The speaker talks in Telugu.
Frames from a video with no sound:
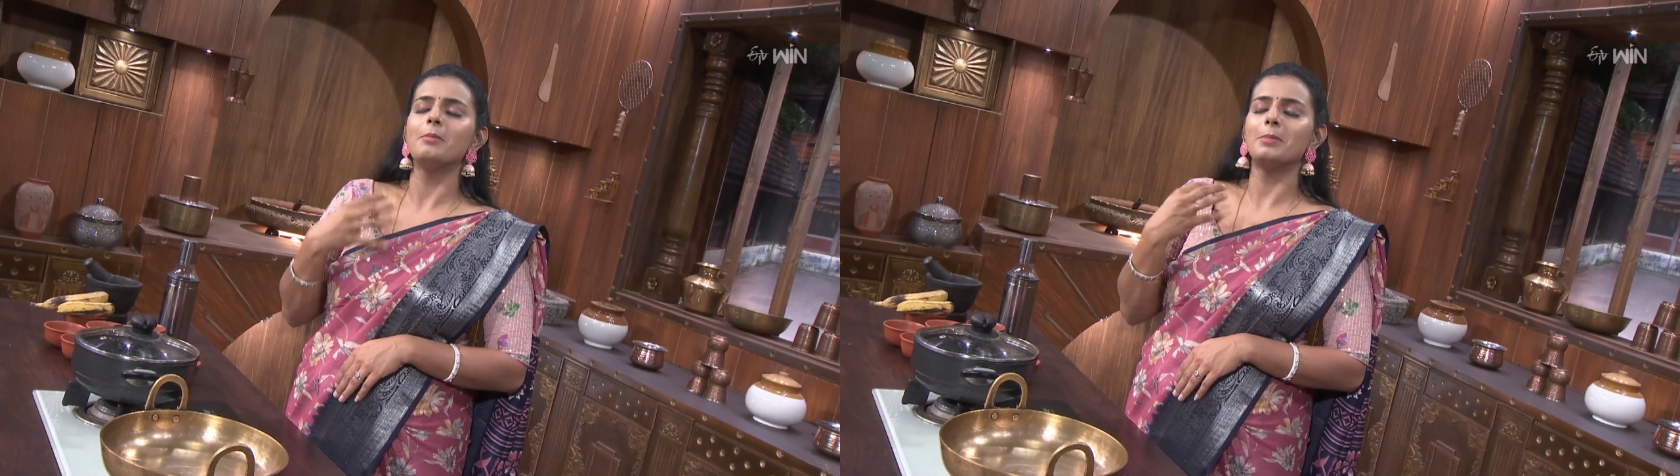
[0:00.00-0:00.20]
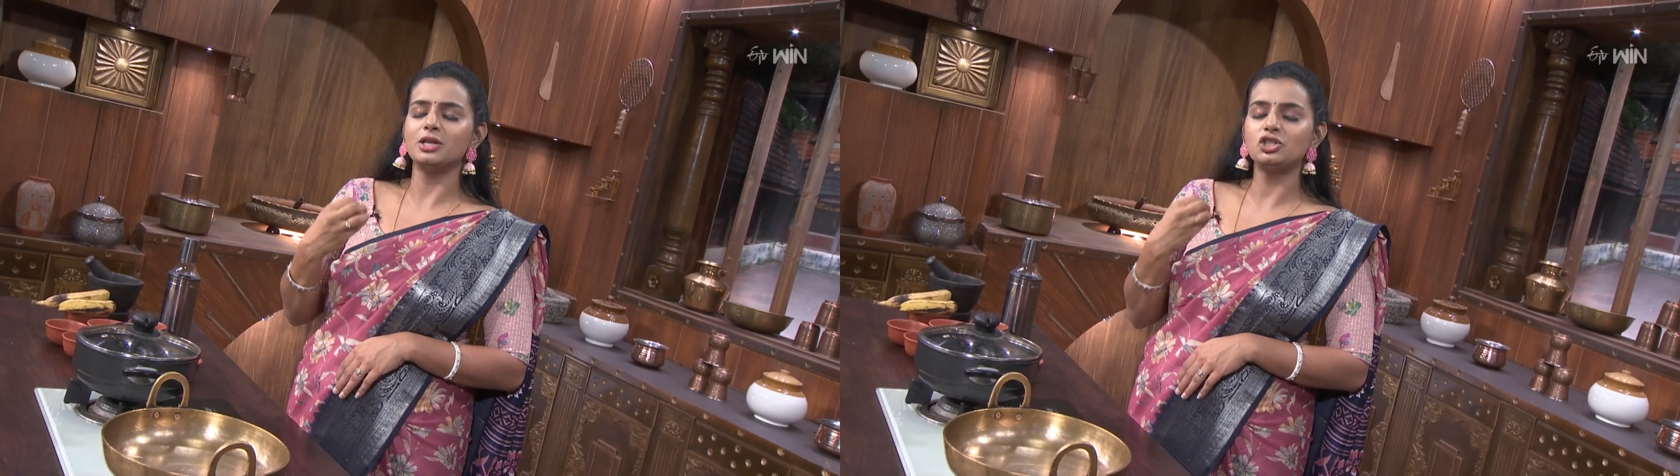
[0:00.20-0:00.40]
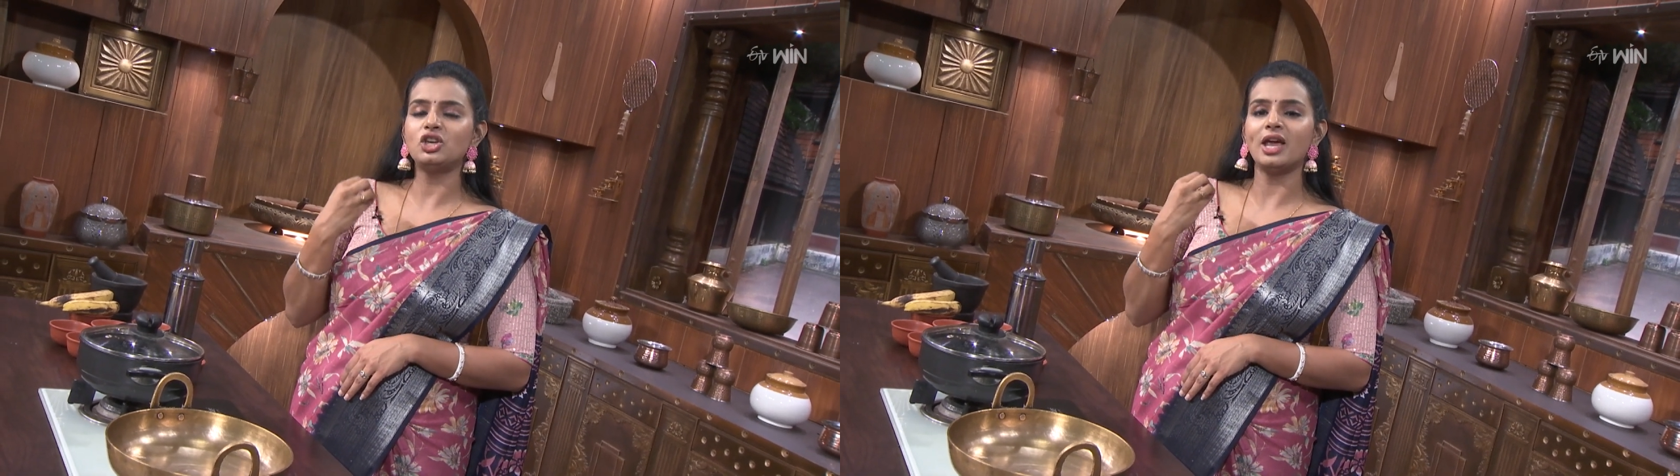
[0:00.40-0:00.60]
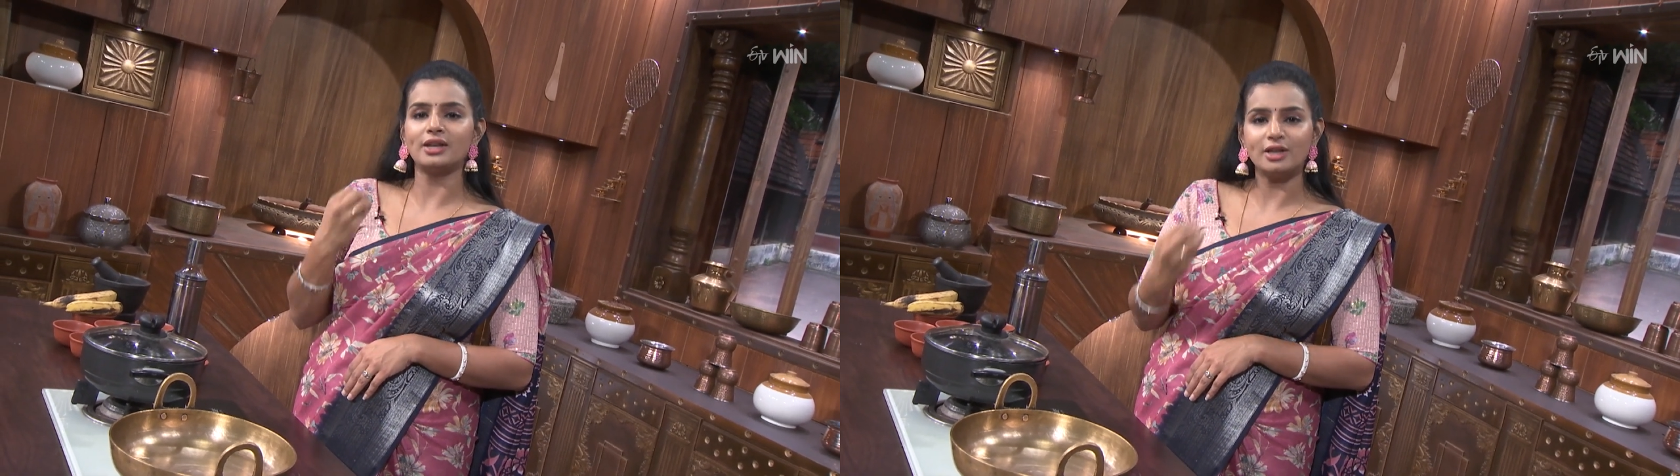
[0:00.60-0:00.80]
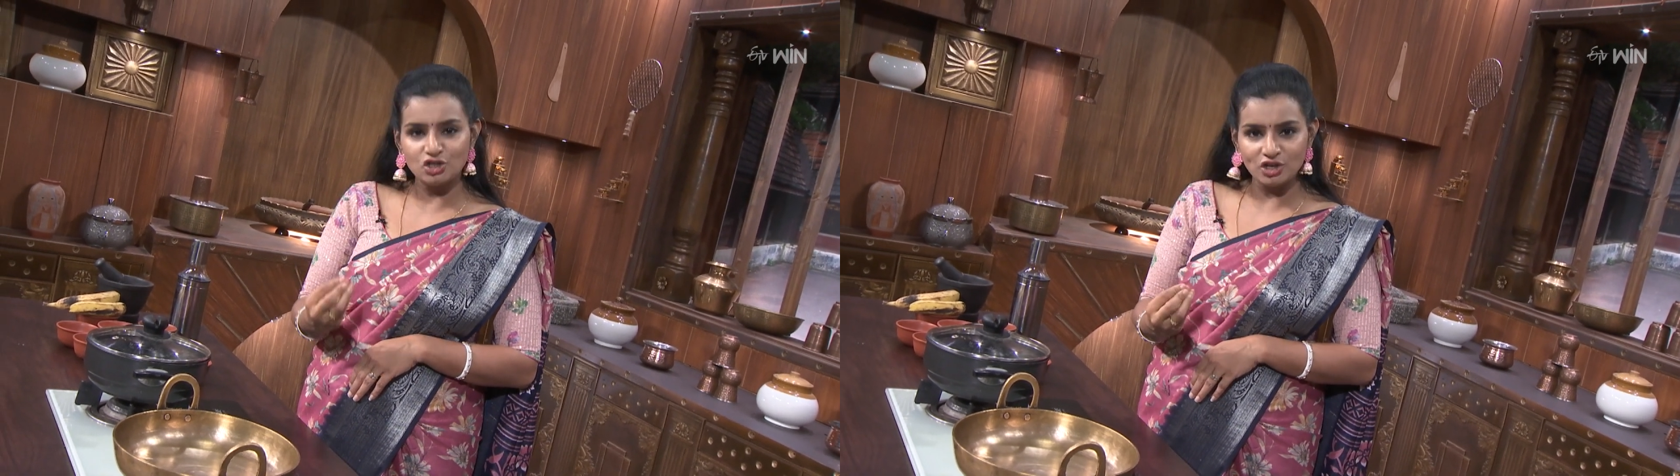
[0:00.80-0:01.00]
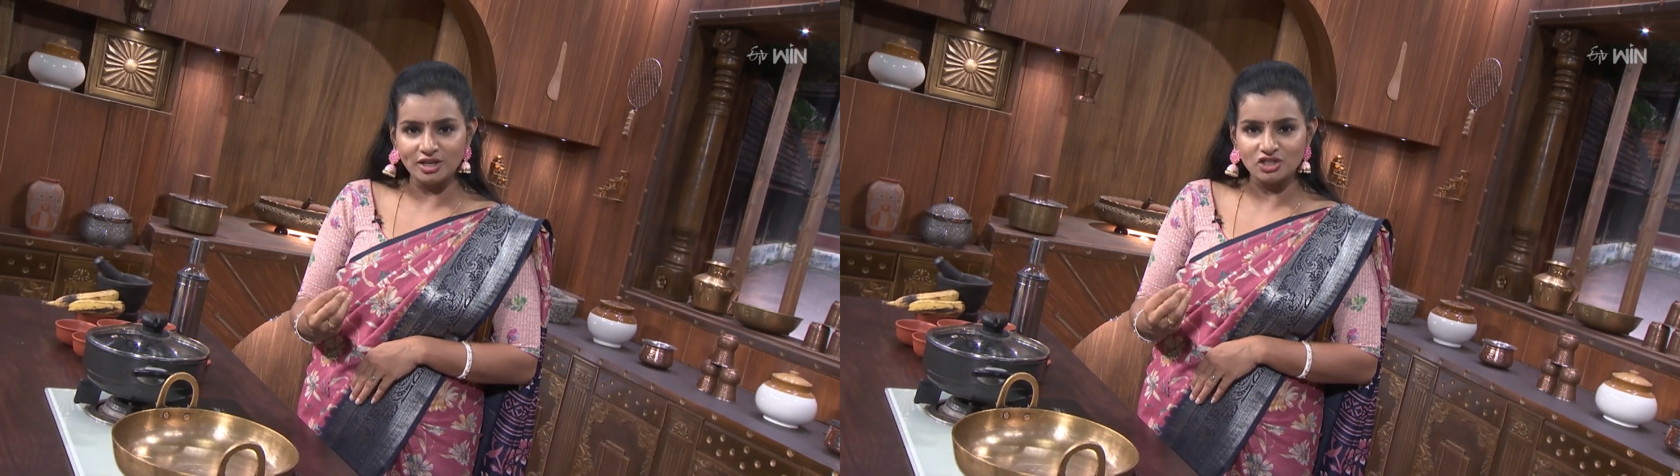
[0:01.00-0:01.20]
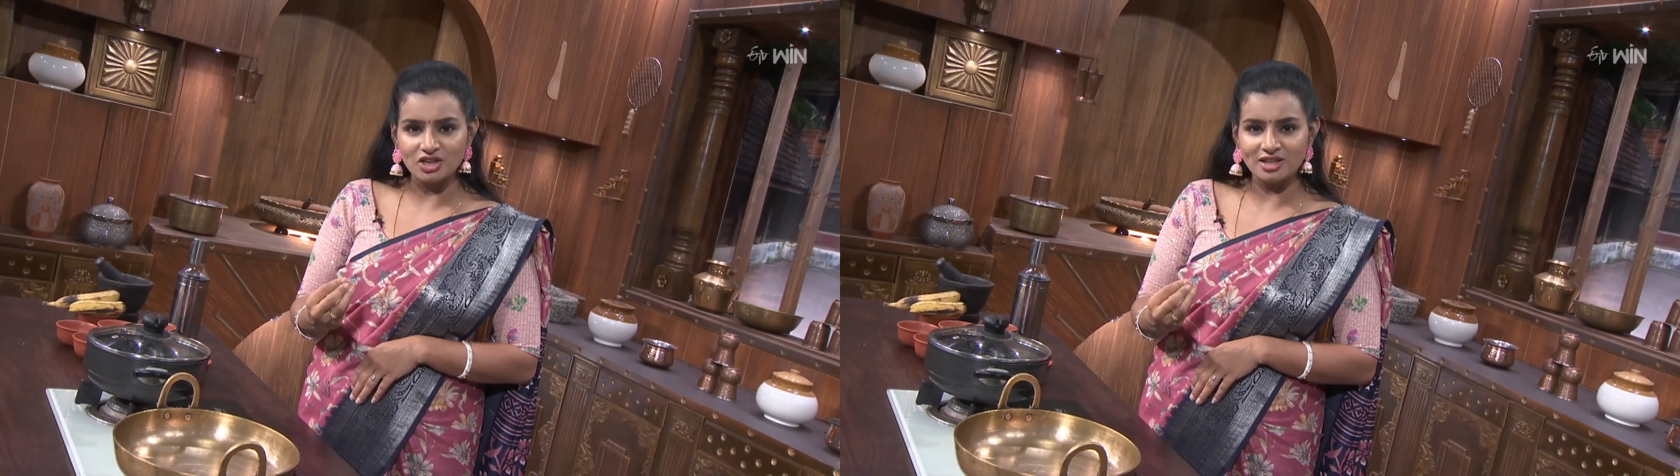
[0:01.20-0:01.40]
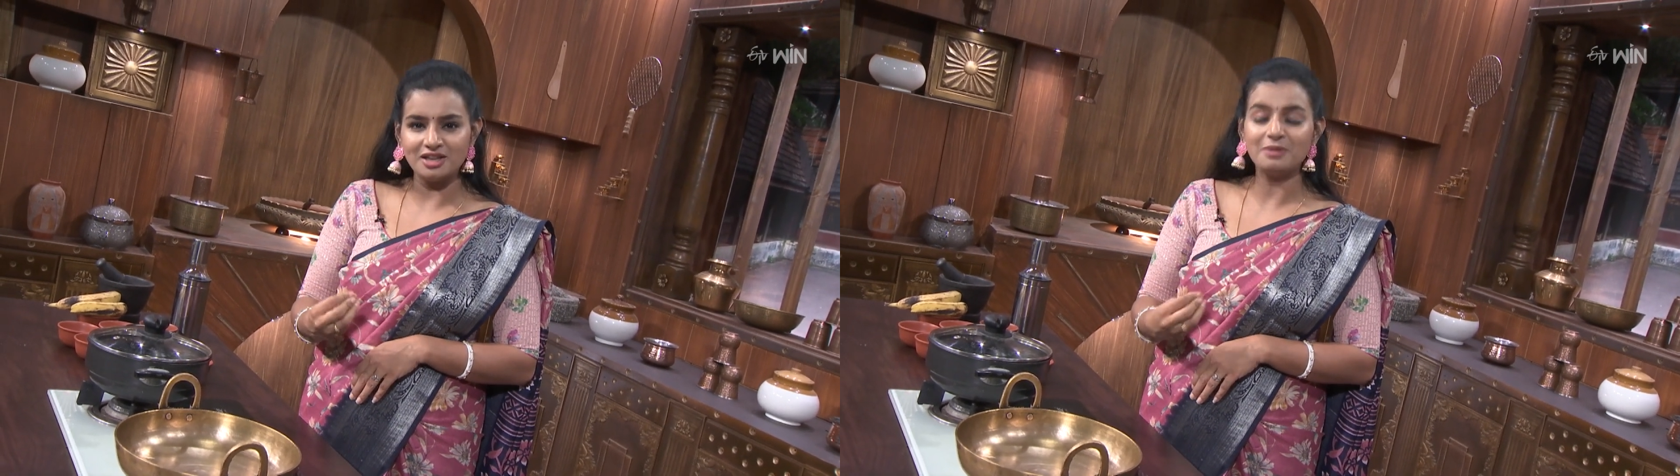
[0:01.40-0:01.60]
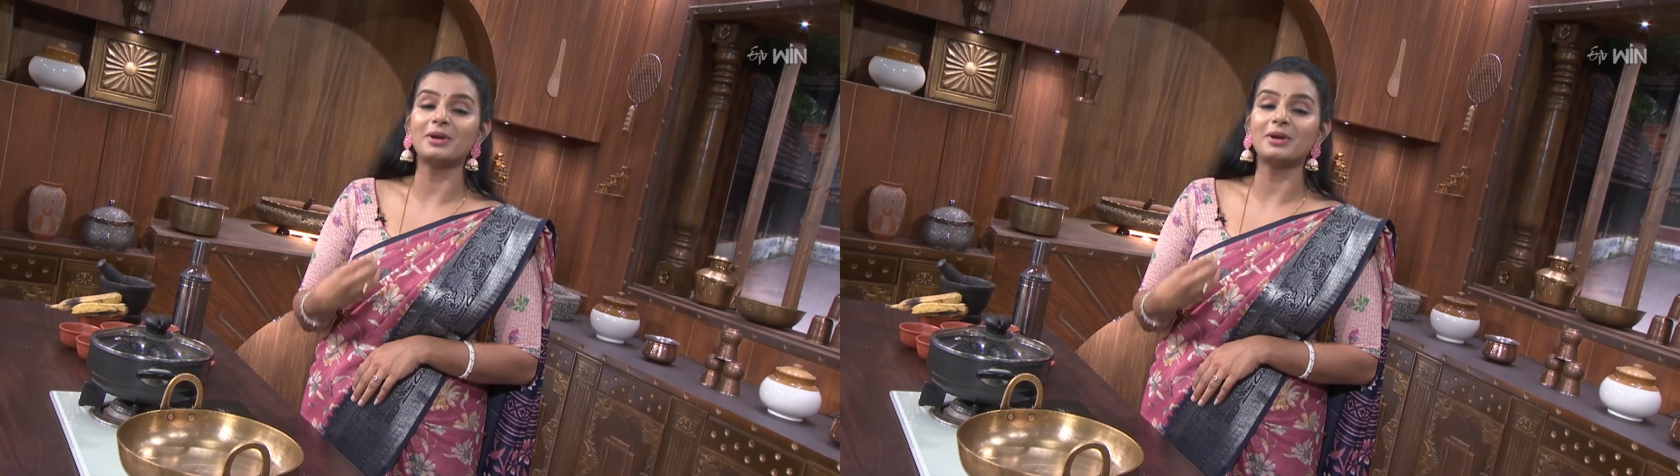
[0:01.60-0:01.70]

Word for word: మంచి ఎనర్జీనిచ్చేది